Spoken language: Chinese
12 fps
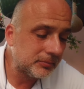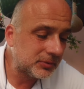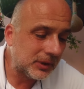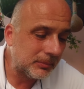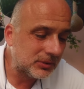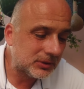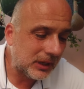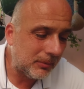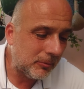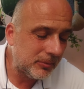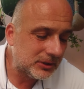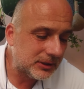什什
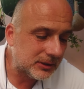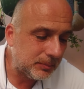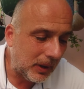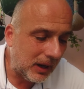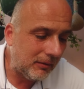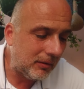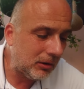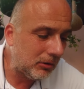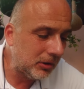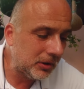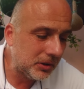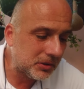么没 p 烧了，
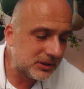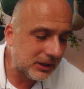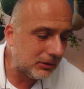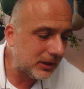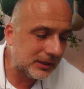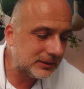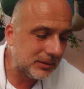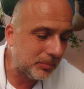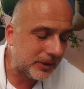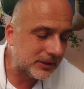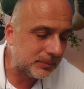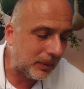或者当什么
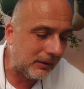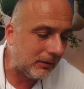发